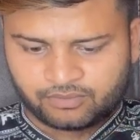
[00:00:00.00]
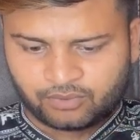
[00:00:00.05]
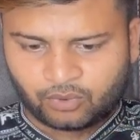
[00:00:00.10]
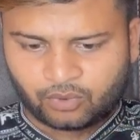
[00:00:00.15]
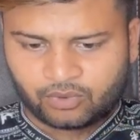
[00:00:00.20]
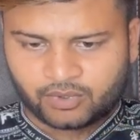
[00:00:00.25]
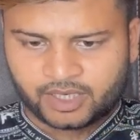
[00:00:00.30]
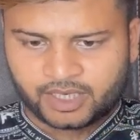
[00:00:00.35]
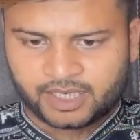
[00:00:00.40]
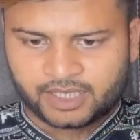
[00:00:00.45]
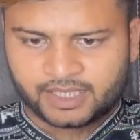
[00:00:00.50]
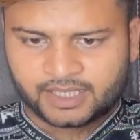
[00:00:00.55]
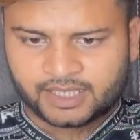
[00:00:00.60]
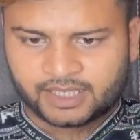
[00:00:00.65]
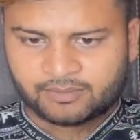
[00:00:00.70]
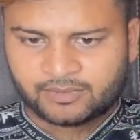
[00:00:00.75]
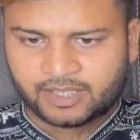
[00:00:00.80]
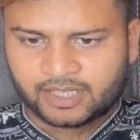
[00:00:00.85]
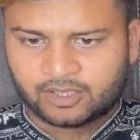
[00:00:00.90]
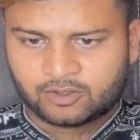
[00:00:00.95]
फ़ोन है ठीक
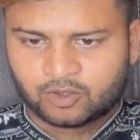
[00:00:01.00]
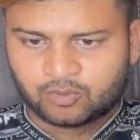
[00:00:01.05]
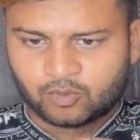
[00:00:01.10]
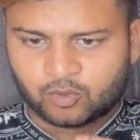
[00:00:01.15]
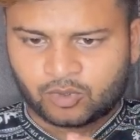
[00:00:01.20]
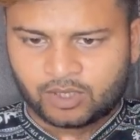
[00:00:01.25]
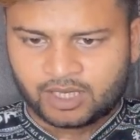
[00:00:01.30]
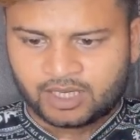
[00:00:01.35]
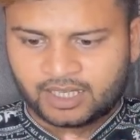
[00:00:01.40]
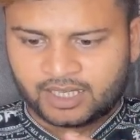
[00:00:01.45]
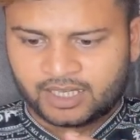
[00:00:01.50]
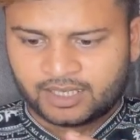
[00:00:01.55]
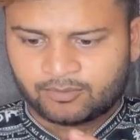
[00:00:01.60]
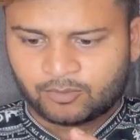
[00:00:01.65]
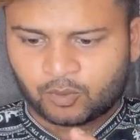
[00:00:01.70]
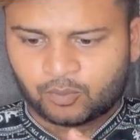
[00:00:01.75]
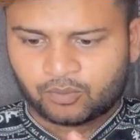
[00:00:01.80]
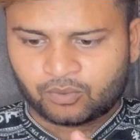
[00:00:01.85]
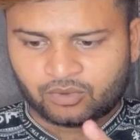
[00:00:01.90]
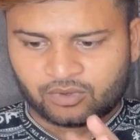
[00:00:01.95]
है मेरा जो मोबाइल है
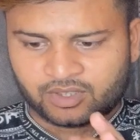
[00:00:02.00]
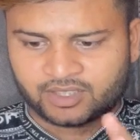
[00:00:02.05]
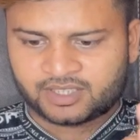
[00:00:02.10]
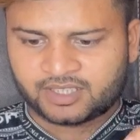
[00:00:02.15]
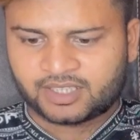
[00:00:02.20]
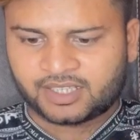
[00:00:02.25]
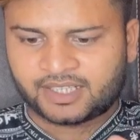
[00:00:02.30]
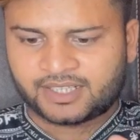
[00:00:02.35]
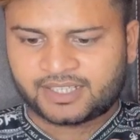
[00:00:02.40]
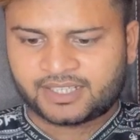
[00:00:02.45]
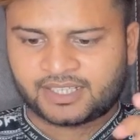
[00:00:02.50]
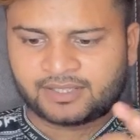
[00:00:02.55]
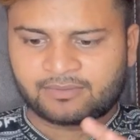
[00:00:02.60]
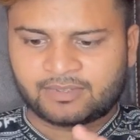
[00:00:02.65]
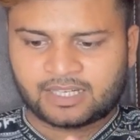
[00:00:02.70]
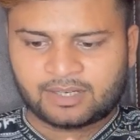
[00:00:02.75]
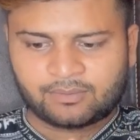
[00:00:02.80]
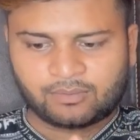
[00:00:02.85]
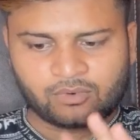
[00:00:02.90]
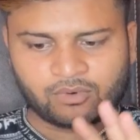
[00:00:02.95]
वो फोर है ठीक है
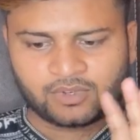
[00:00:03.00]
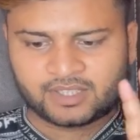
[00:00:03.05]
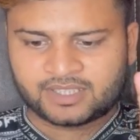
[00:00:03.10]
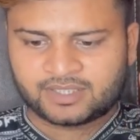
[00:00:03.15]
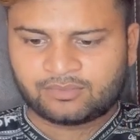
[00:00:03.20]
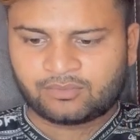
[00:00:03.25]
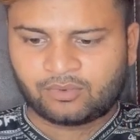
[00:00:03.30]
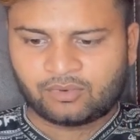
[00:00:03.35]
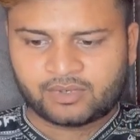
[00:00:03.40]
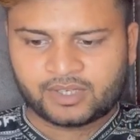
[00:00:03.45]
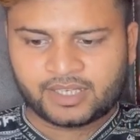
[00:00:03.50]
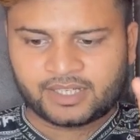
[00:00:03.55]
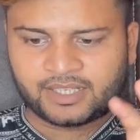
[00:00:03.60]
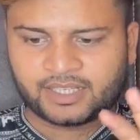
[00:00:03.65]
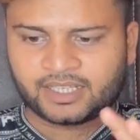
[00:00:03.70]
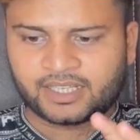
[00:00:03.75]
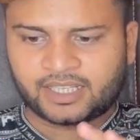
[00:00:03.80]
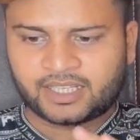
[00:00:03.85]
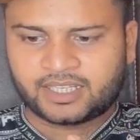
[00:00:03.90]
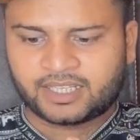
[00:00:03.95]
मेरा फोर फ़ोन है
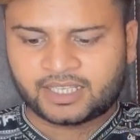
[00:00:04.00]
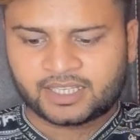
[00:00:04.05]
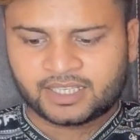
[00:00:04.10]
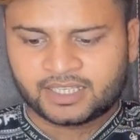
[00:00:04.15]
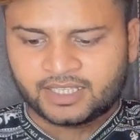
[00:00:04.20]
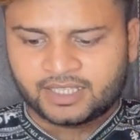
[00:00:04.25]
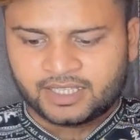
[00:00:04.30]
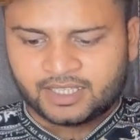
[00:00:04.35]
ठीक है ये